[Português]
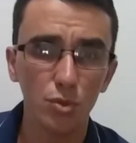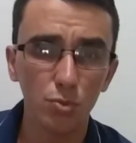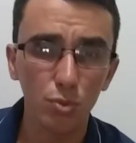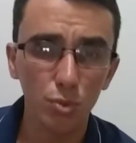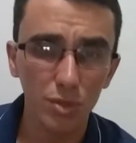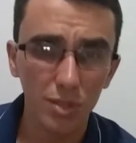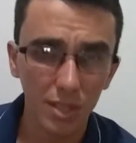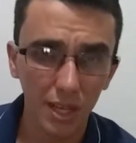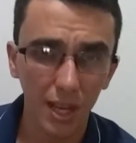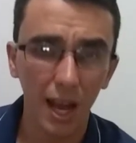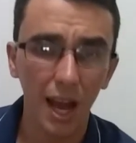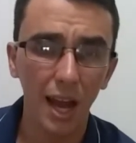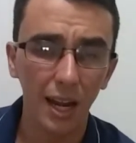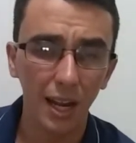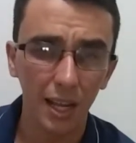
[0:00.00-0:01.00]

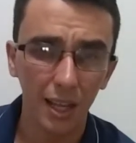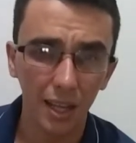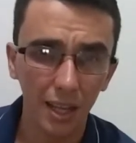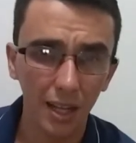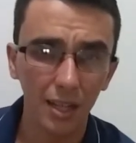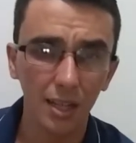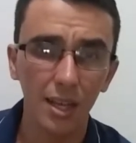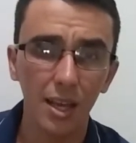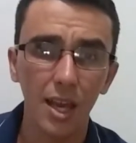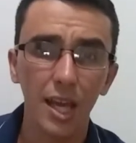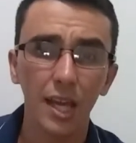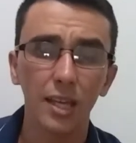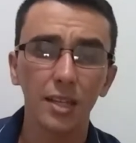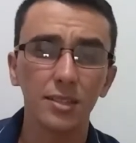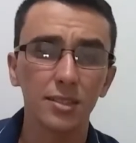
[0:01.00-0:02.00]
buscar a Ele
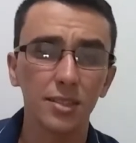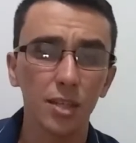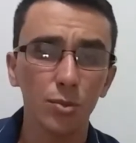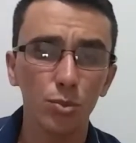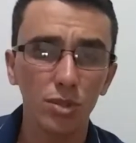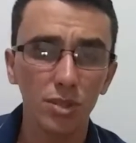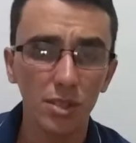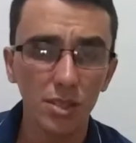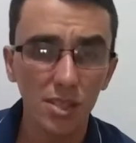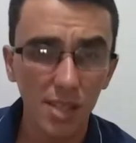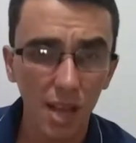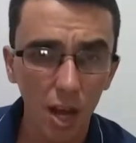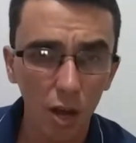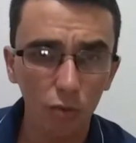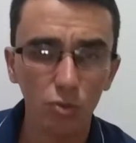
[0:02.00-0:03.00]
e sermos
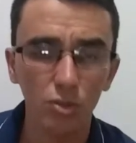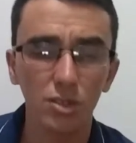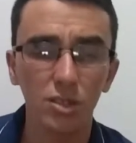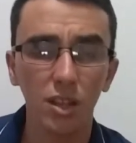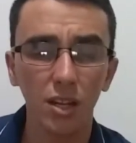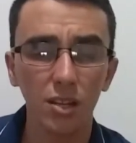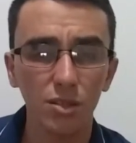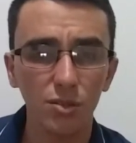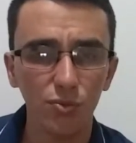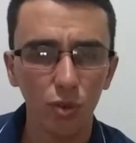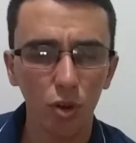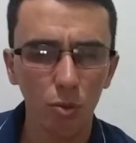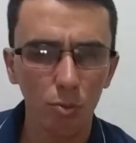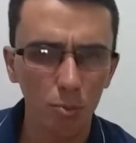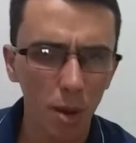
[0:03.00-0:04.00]
salvos,
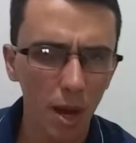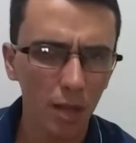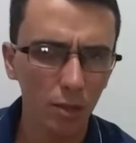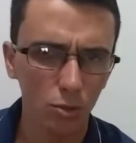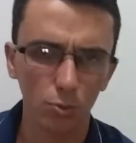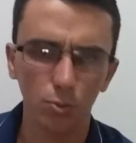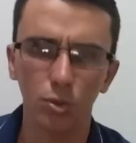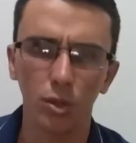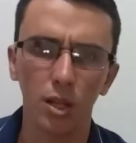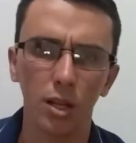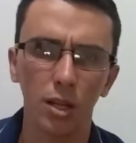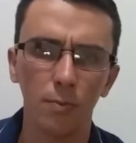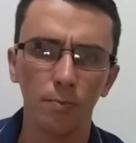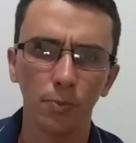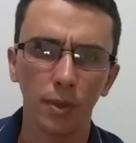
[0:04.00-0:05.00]
transformados por
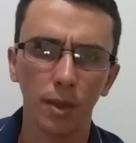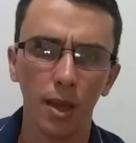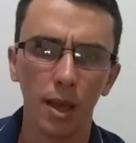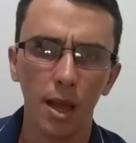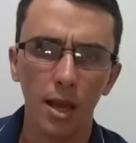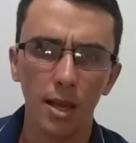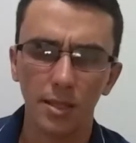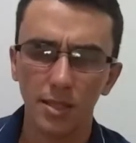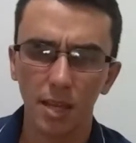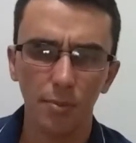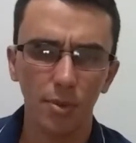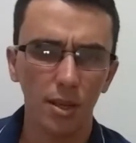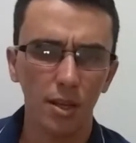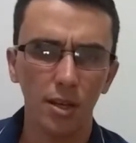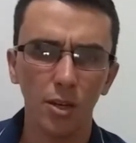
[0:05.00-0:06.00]
Ele.
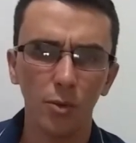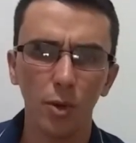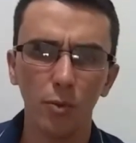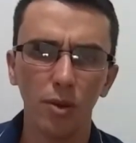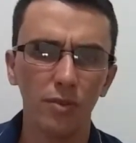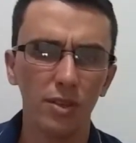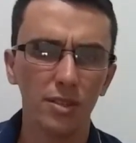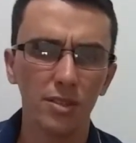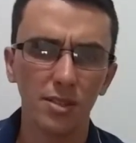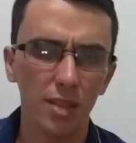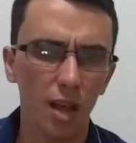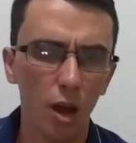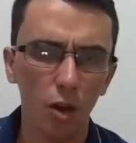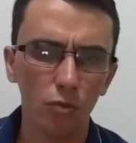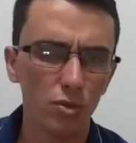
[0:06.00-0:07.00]
Sabe, não é uma vez
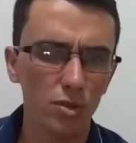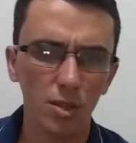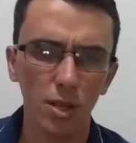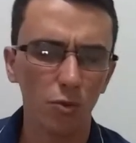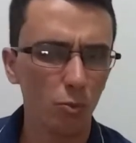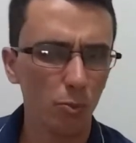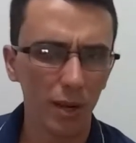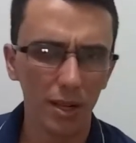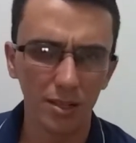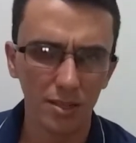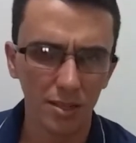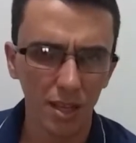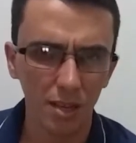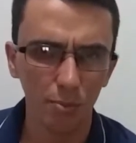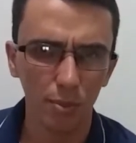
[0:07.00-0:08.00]
salvo, salvo para
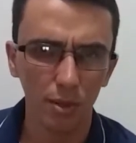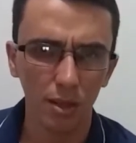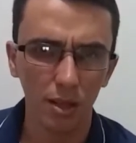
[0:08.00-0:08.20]
sempre.